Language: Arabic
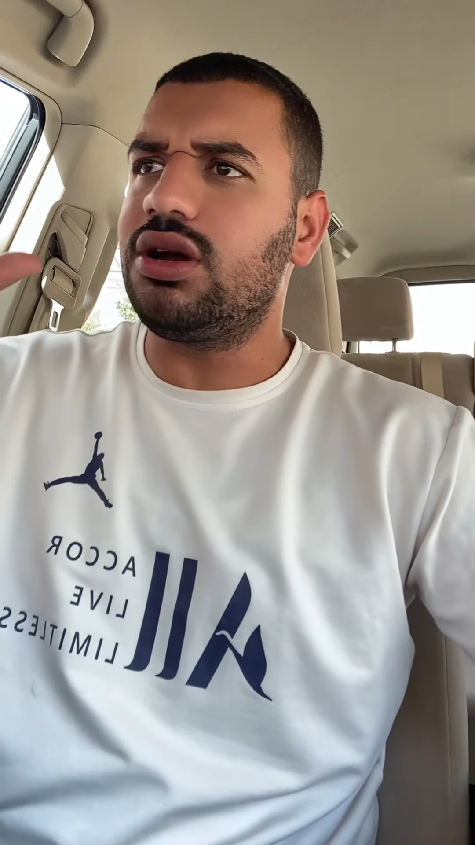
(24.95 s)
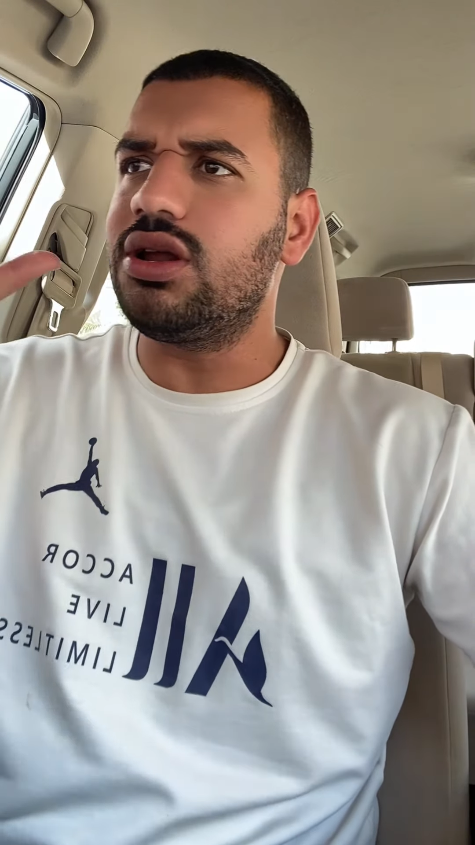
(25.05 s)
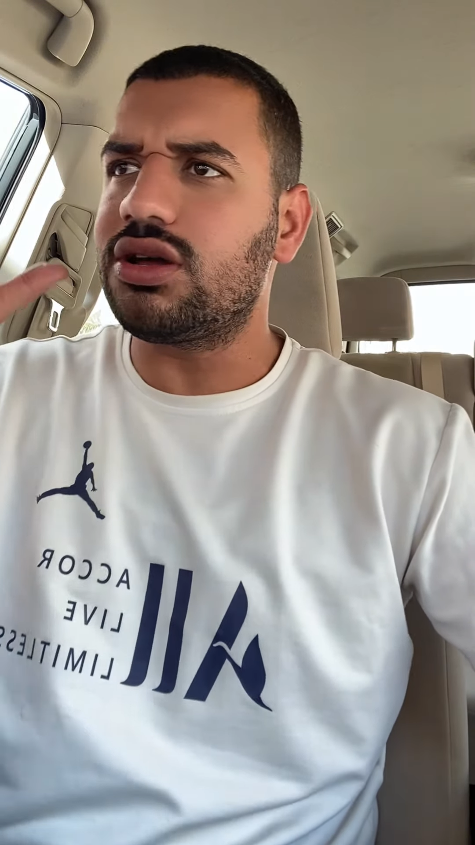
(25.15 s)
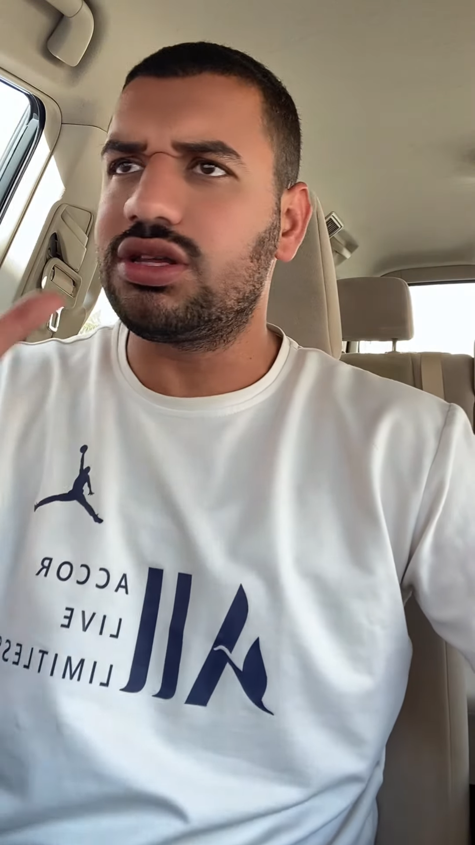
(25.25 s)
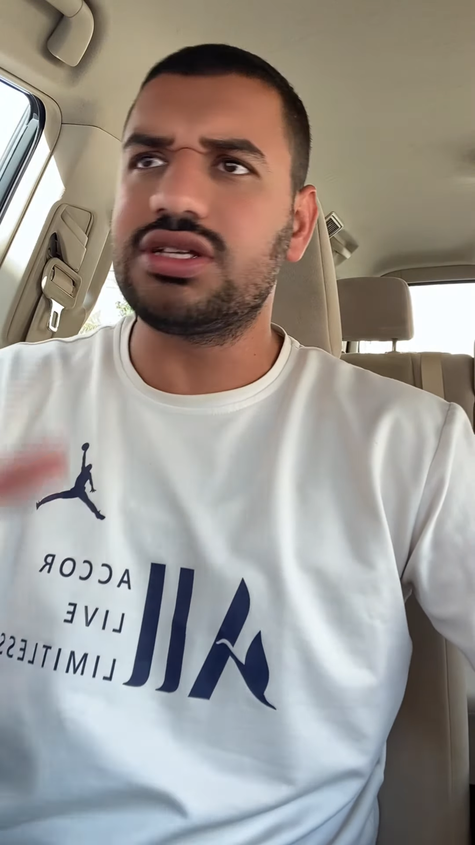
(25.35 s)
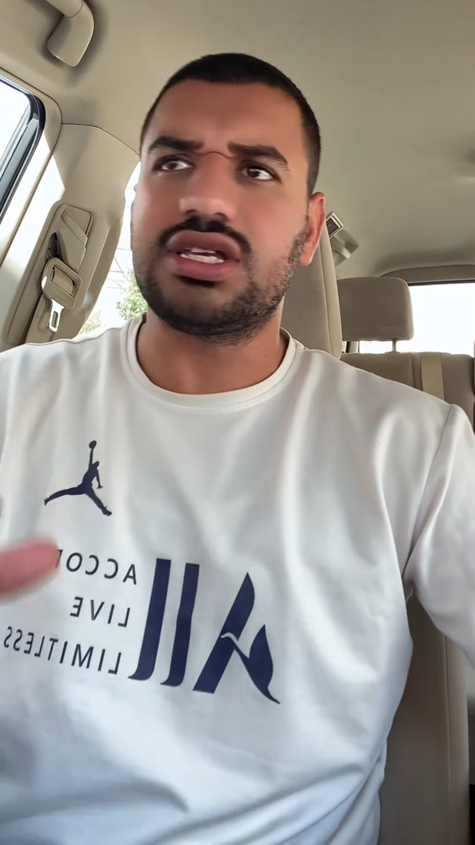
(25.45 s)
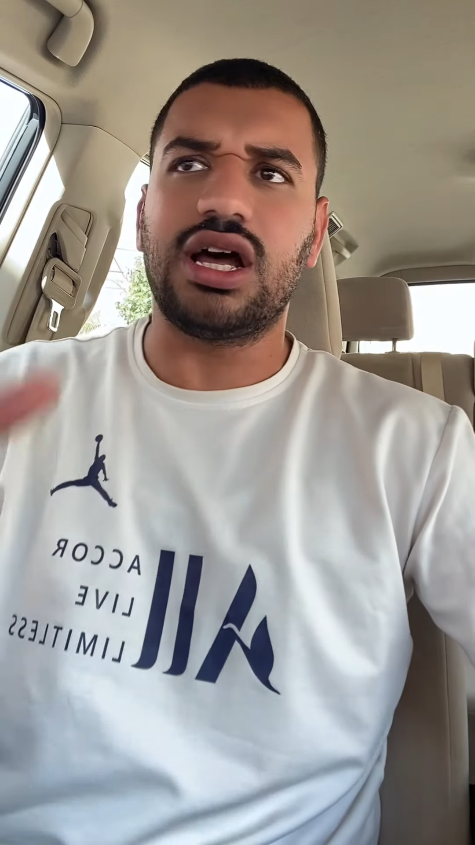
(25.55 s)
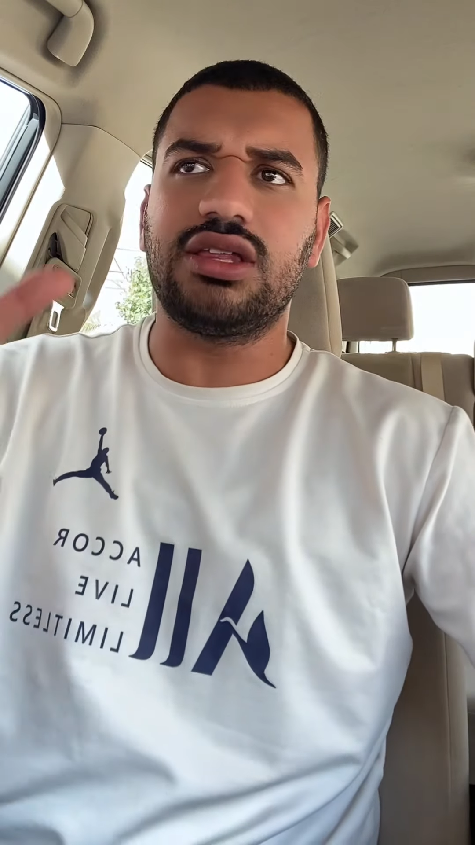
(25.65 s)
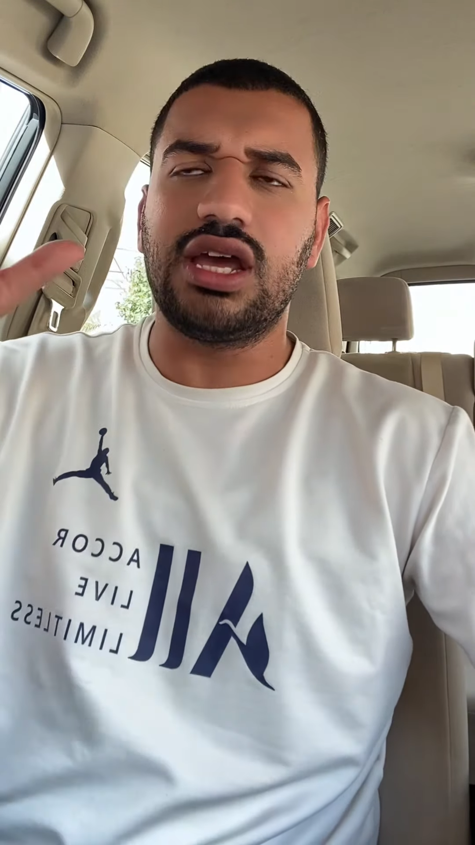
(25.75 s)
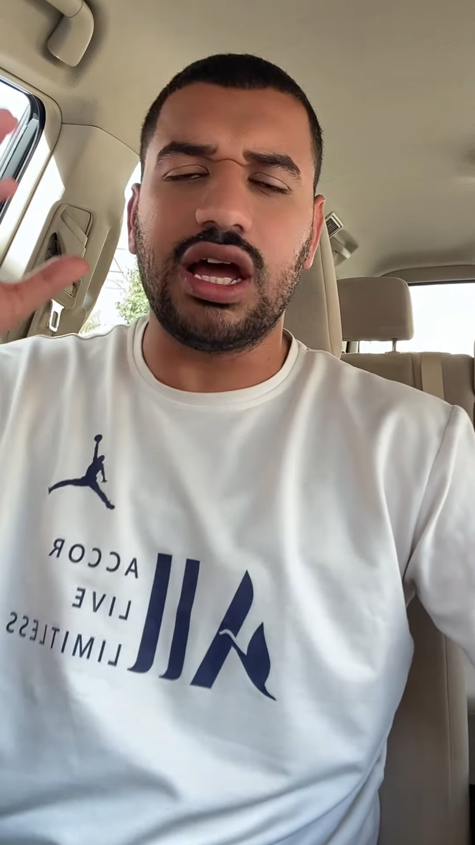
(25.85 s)

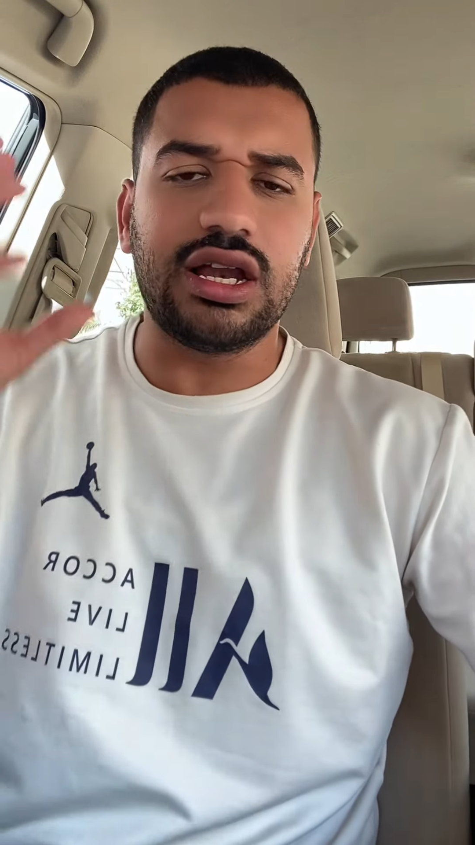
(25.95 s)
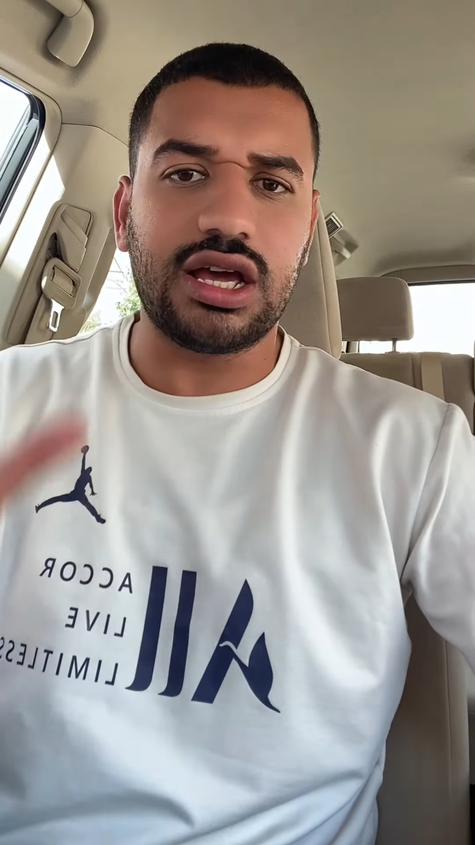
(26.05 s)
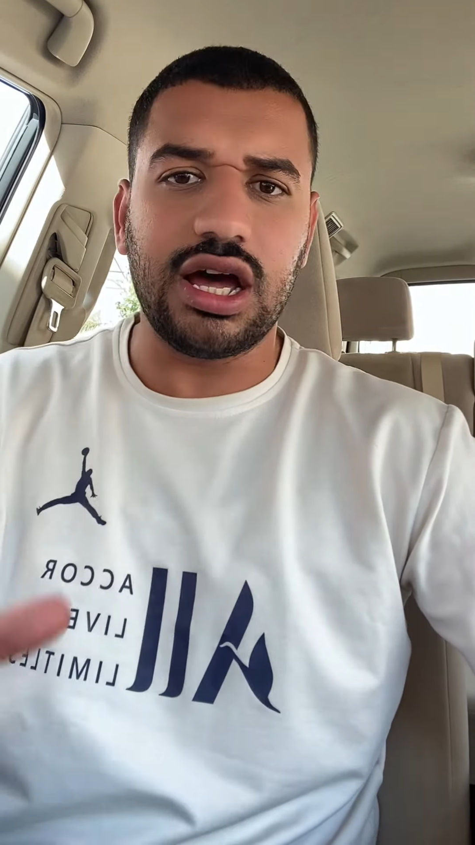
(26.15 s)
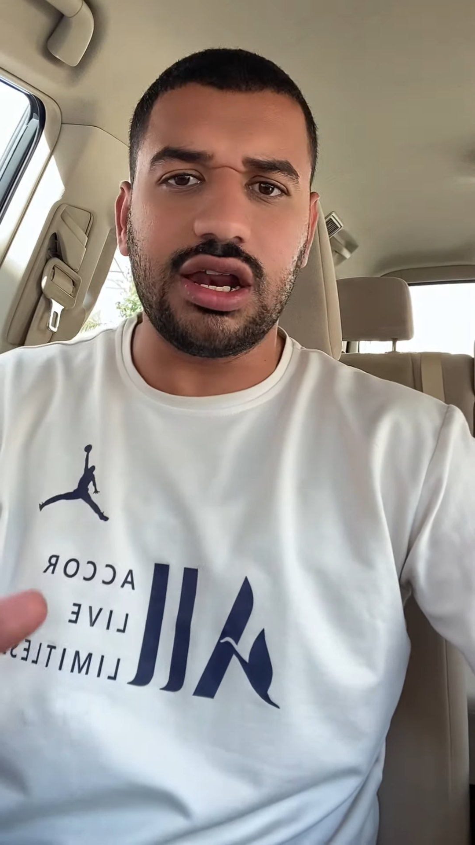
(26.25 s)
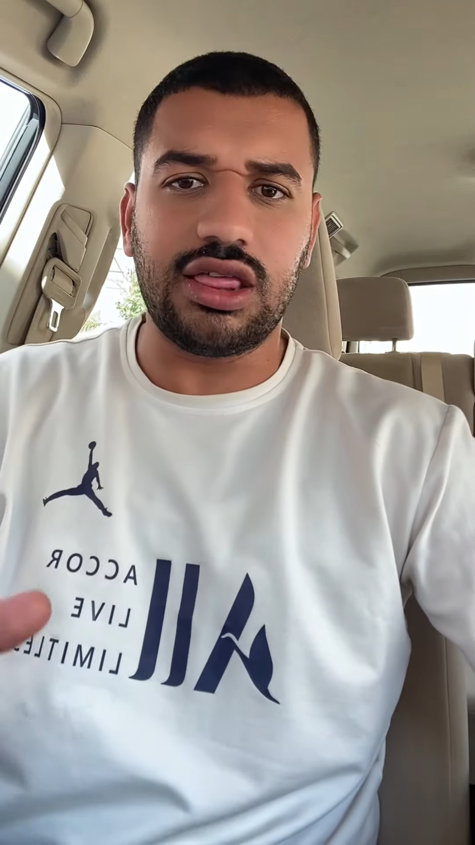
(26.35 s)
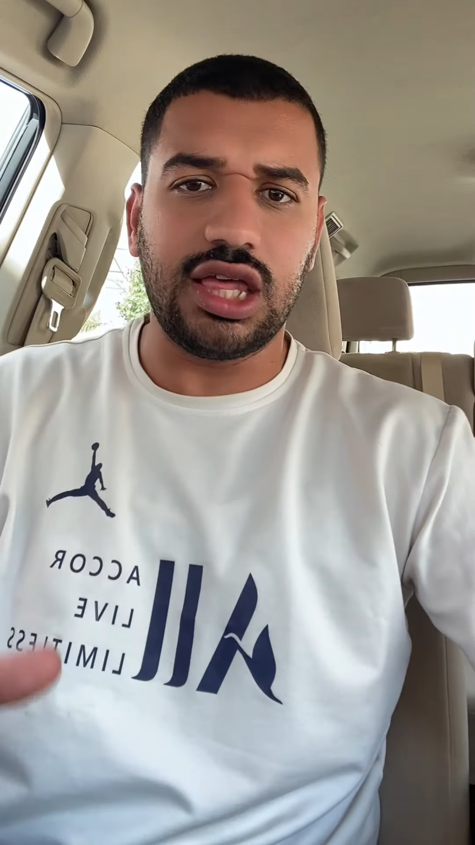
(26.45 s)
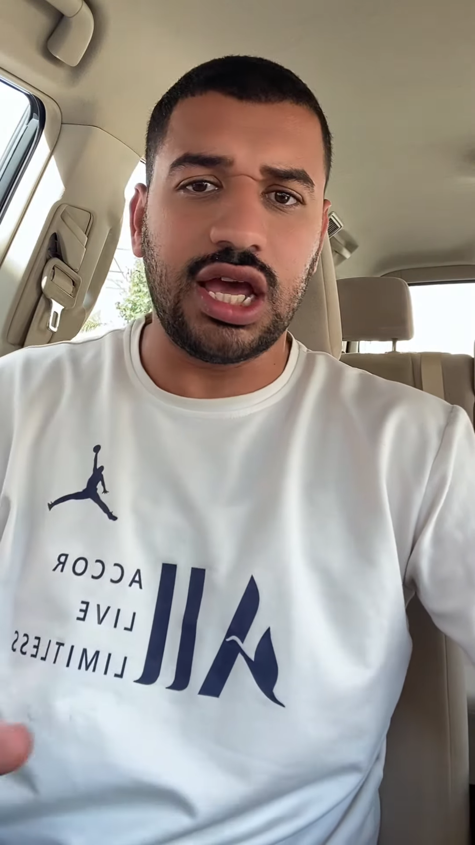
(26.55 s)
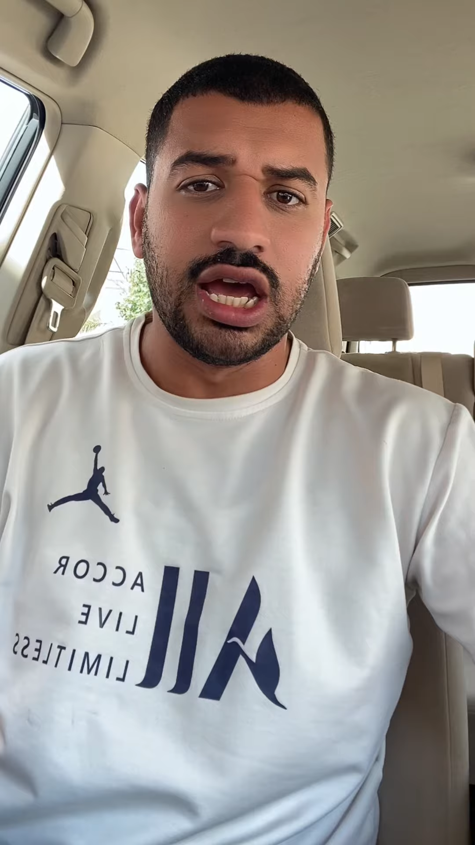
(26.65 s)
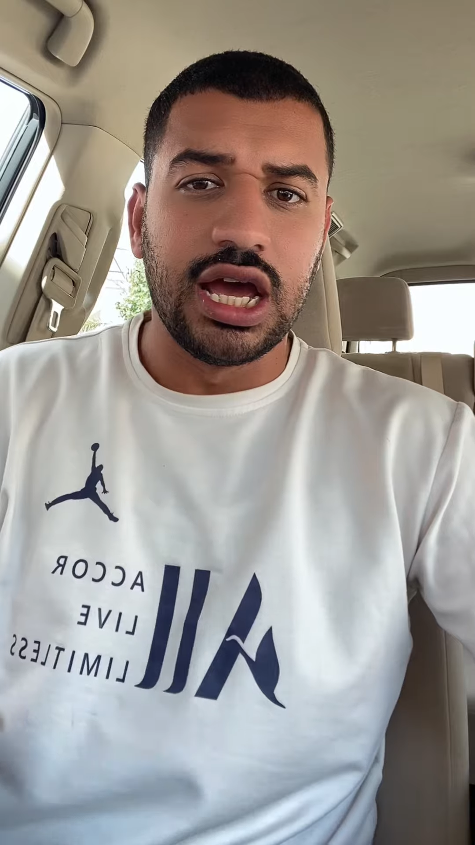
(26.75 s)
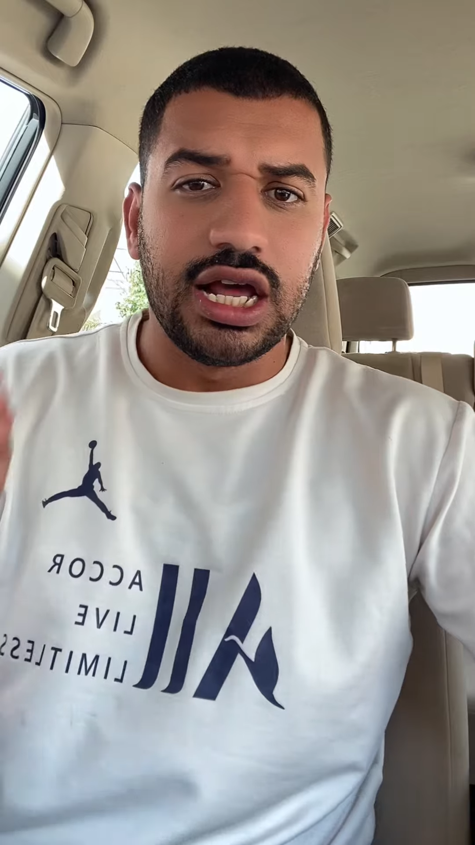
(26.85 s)
الاقتصادي الكارثي